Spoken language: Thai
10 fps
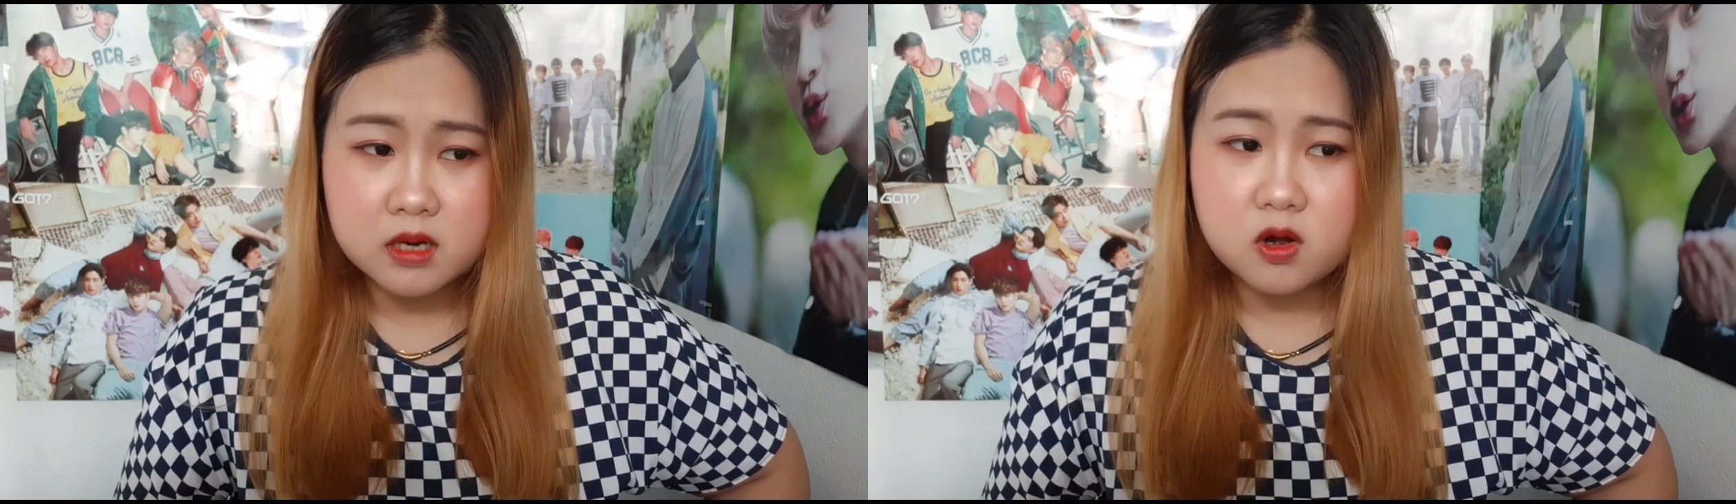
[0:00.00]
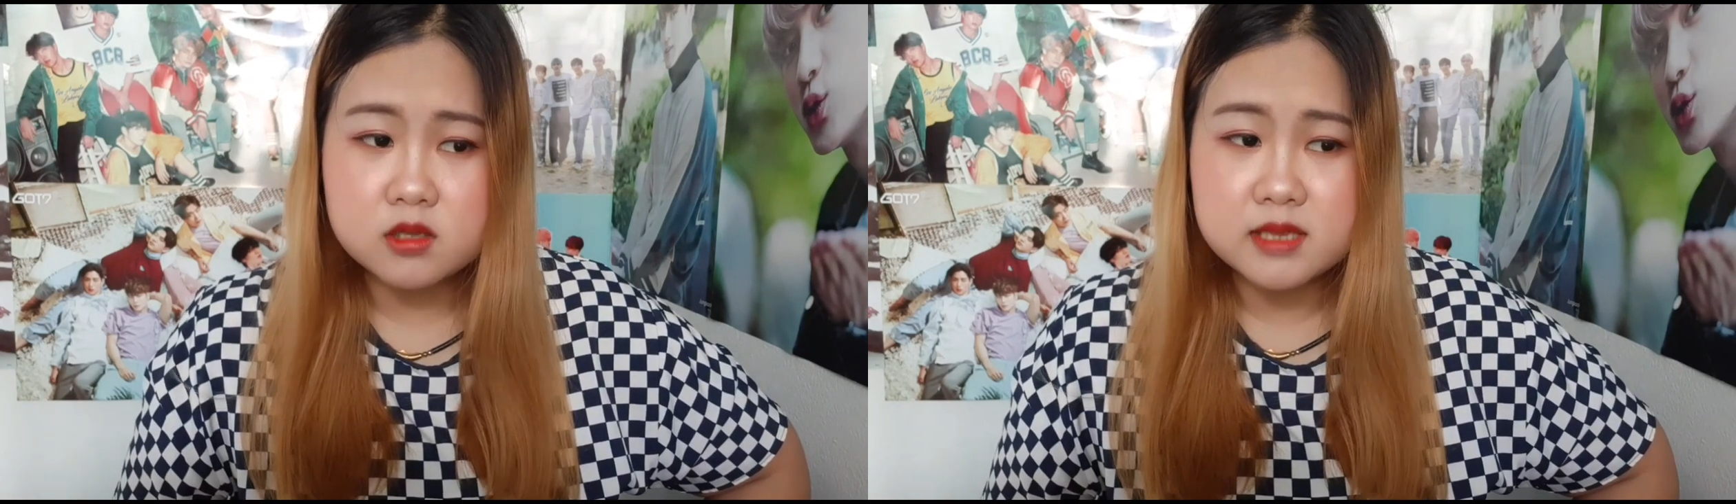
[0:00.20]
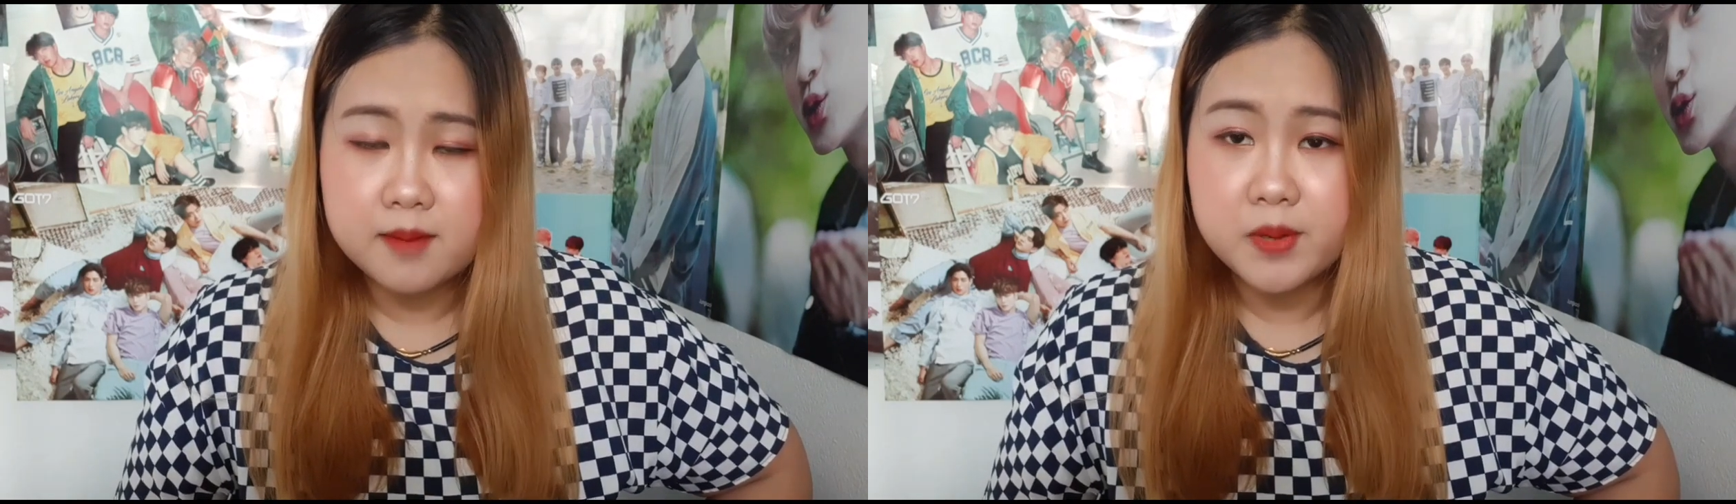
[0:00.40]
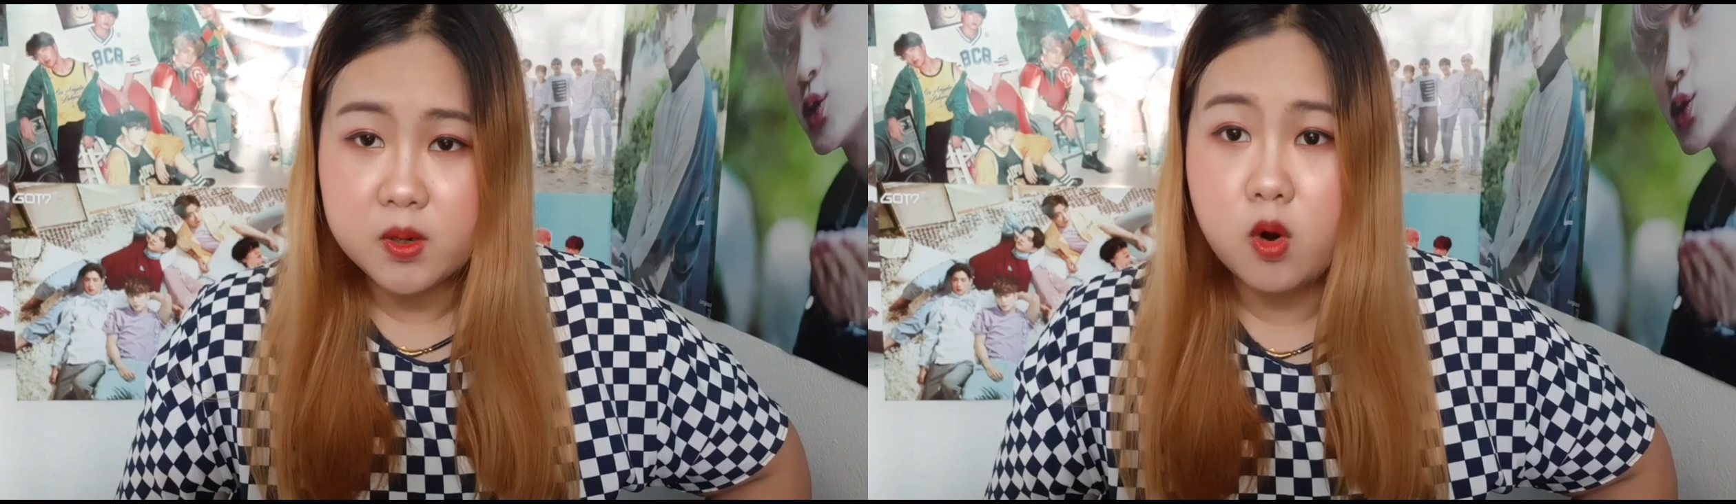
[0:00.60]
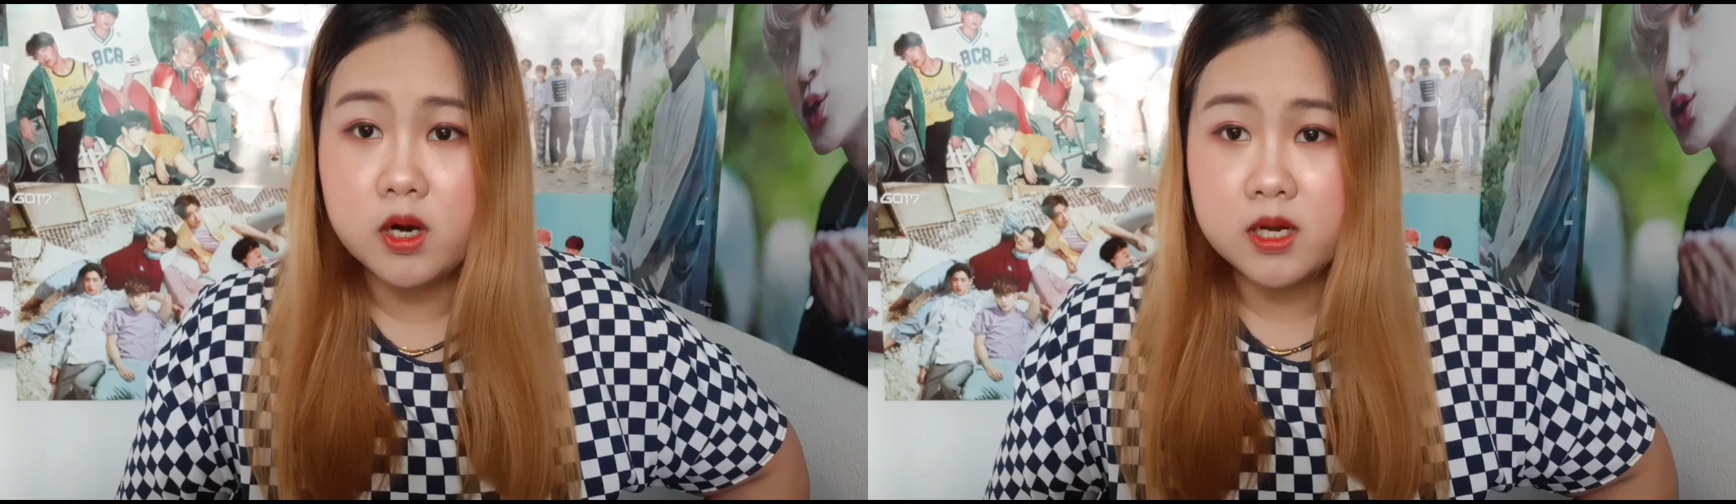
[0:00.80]
แล้วก็ตั้ง
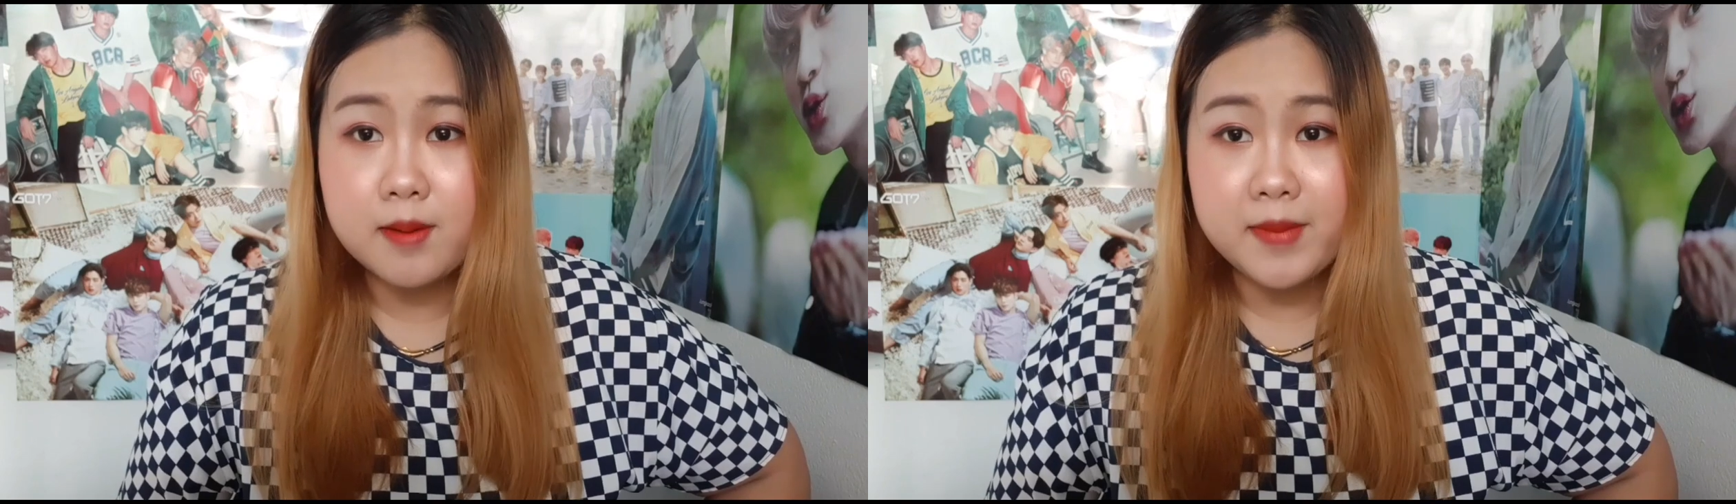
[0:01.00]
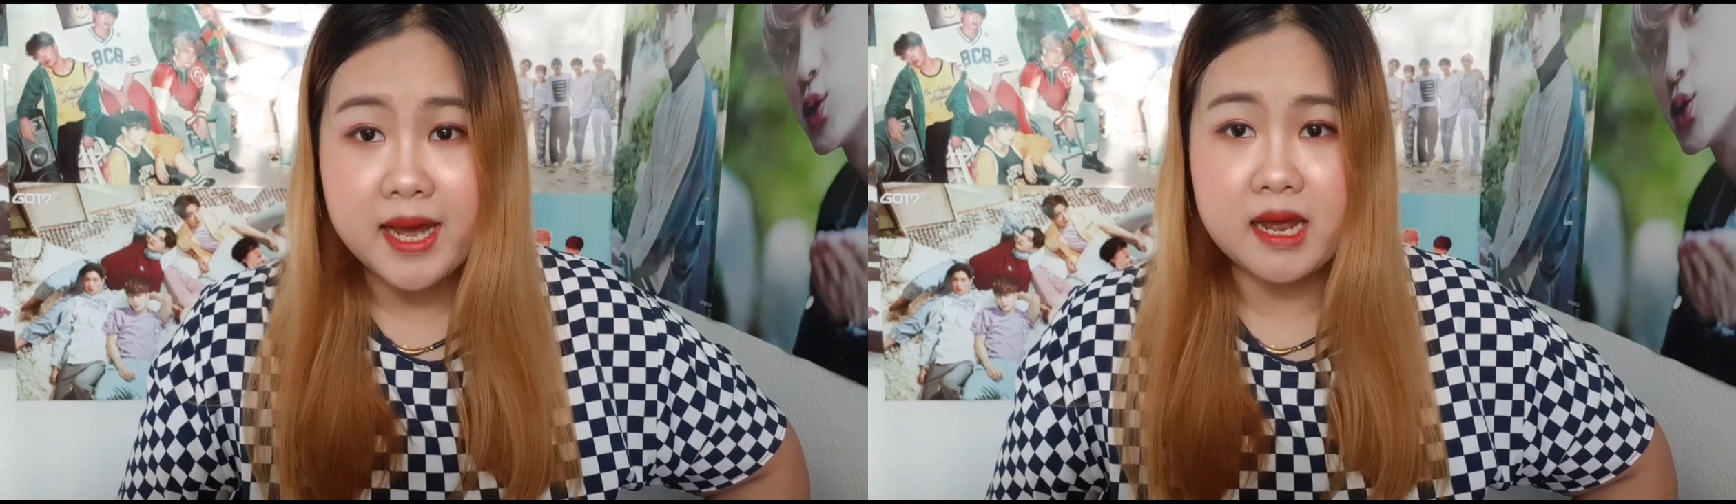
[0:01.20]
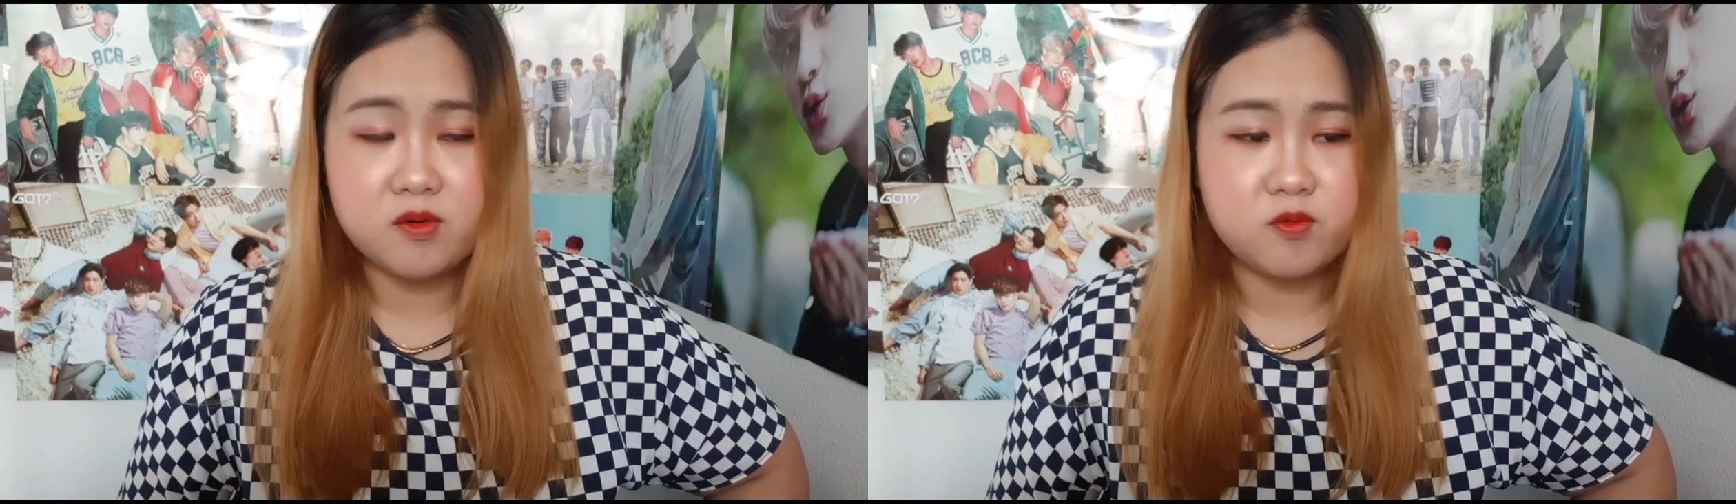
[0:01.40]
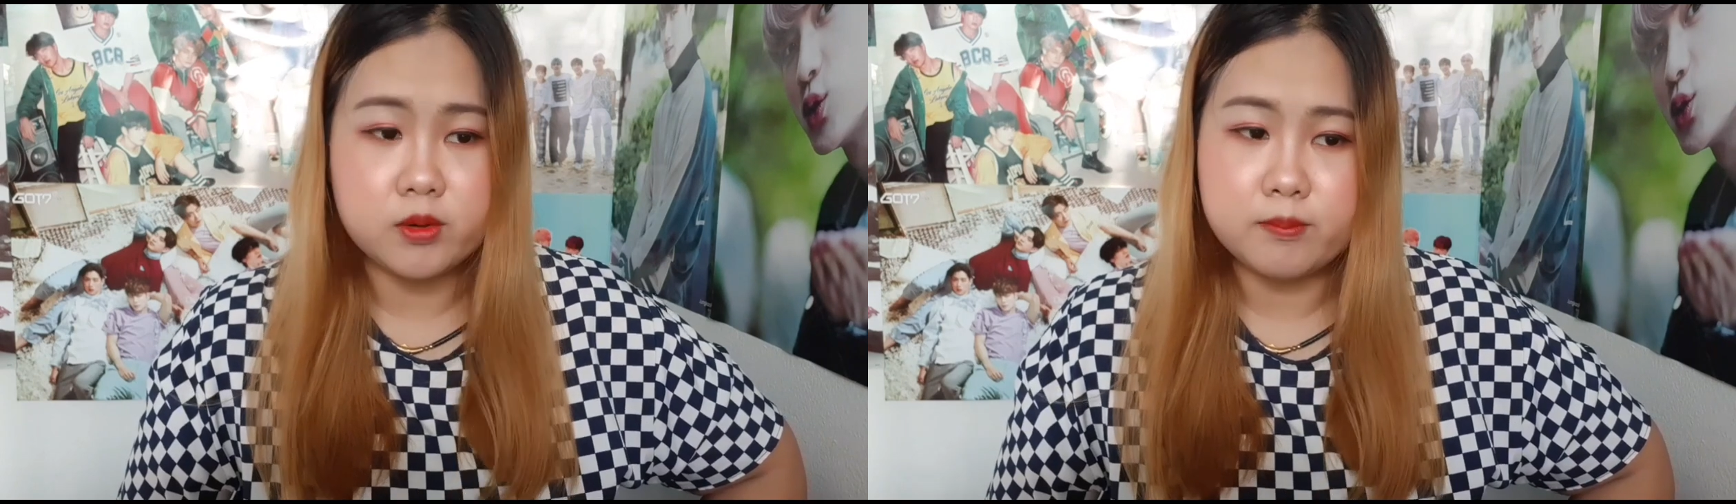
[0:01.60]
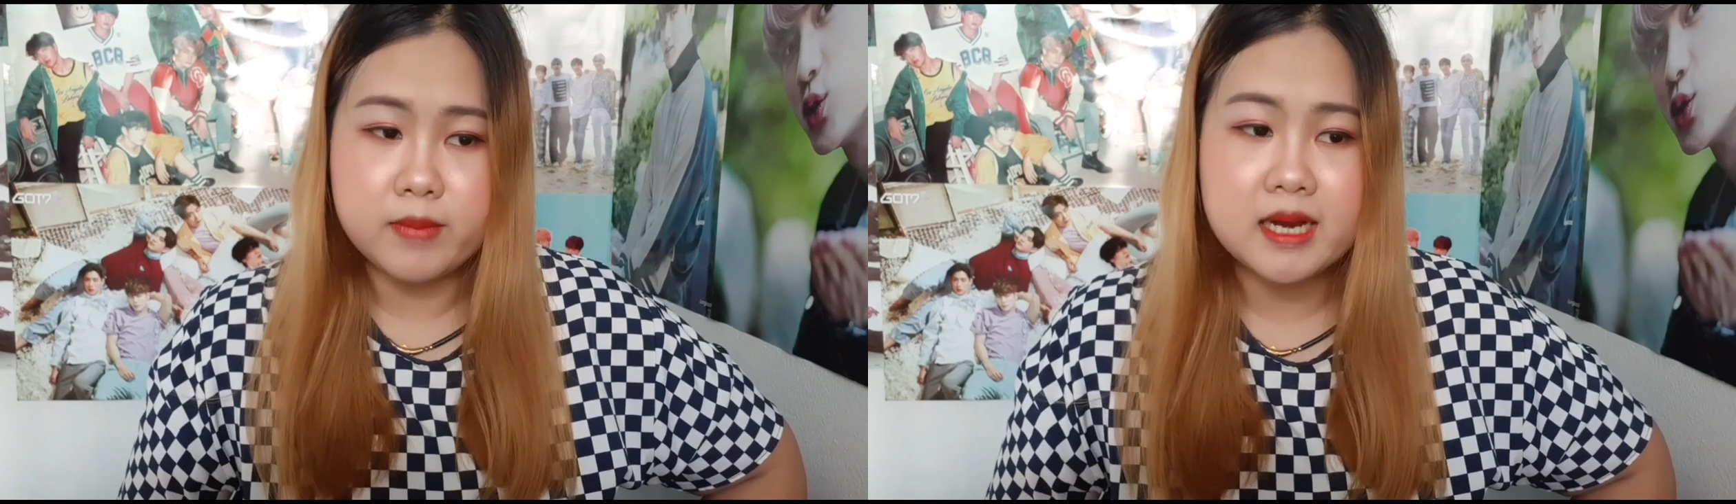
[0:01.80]
เป็นวงขึ้นมาใหม่อ่ะ ฝน